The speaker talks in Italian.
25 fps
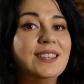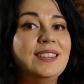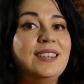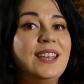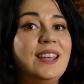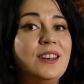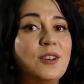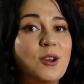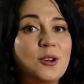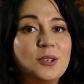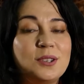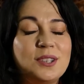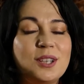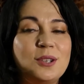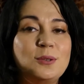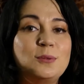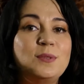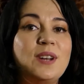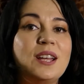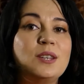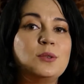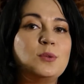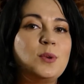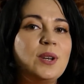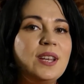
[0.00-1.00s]
denotano
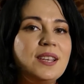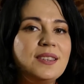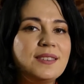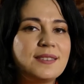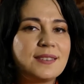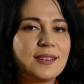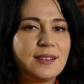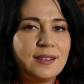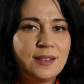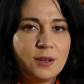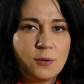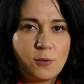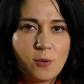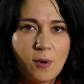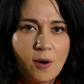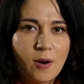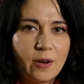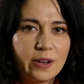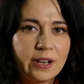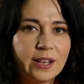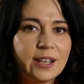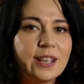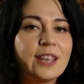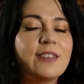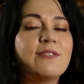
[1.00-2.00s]
una durezza di
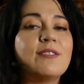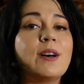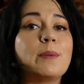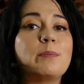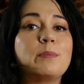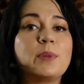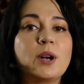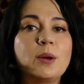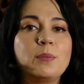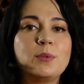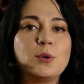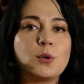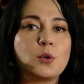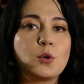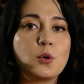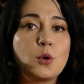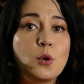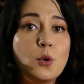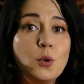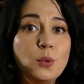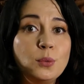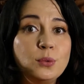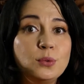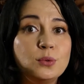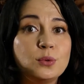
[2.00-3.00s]
cuore che va proprio
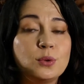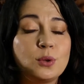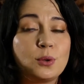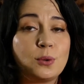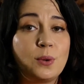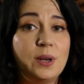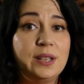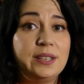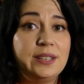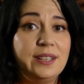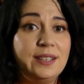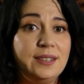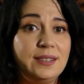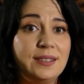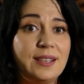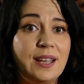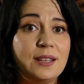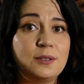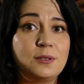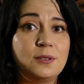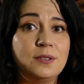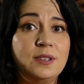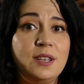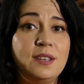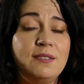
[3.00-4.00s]
contro al
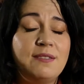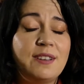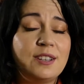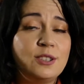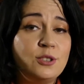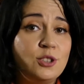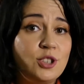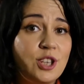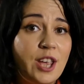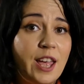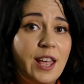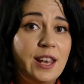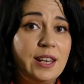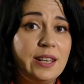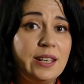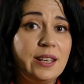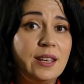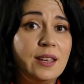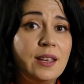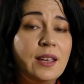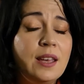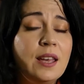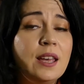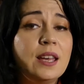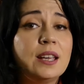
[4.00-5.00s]
dettato dei Vangeli,
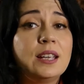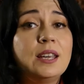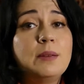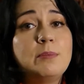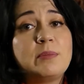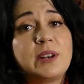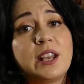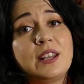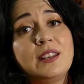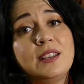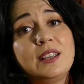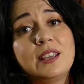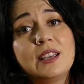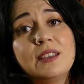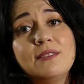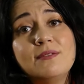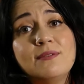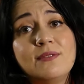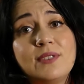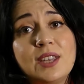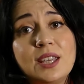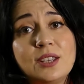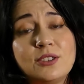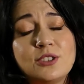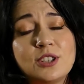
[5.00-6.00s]
che predica
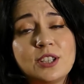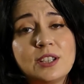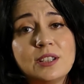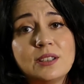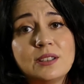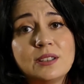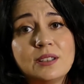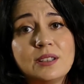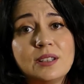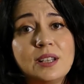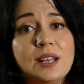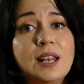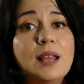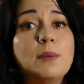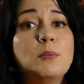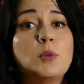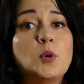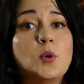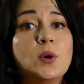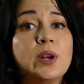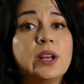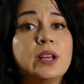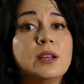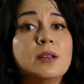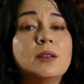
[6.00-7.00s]
invece
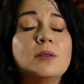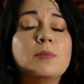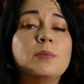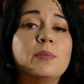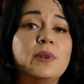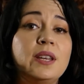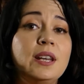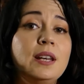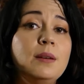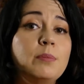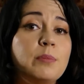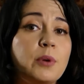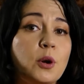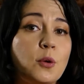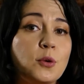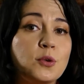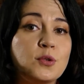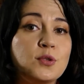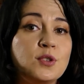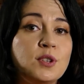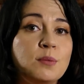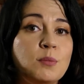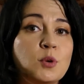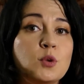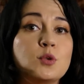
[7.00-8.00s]
l'amore per il
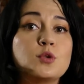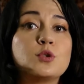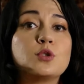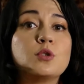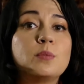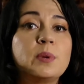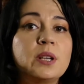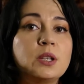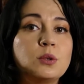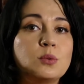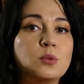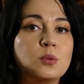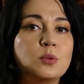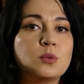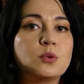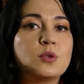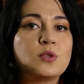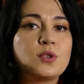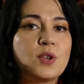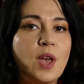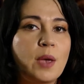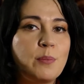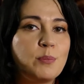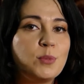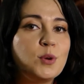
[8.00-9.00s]
prossimo, soprattutto
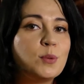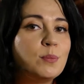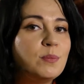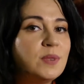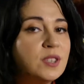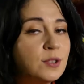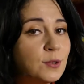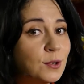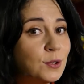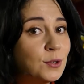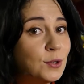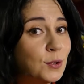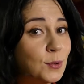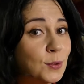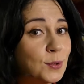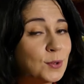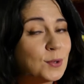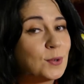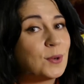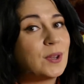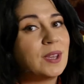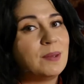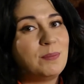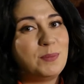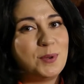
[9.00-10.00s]
se è più
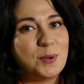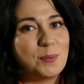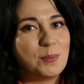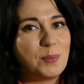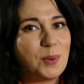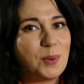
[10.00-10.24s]
bisognoso e più